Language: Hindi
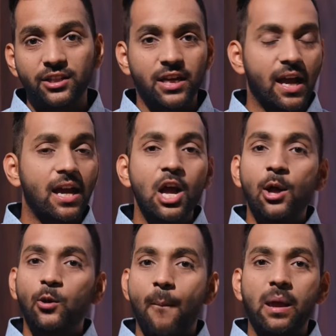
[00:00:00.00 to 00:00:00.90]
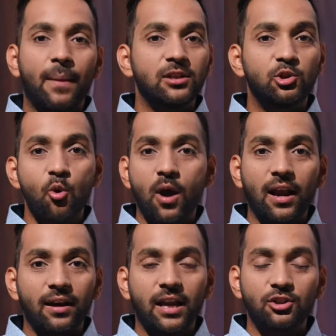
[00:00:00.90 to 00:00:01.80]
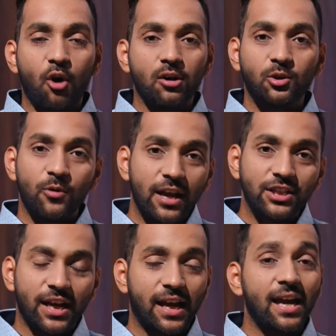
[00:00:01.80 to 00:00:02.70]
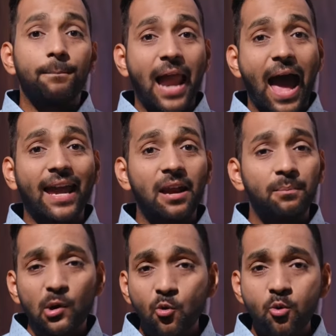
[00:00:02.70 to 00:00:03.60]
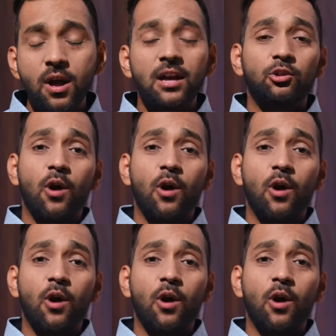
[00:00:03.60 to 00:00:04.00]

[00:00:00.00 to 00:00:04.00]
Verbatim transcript: चाहिए तो आपके पास दो कलर के सॉक्स होने चाहिए ब्लैक एंड ब्लू तो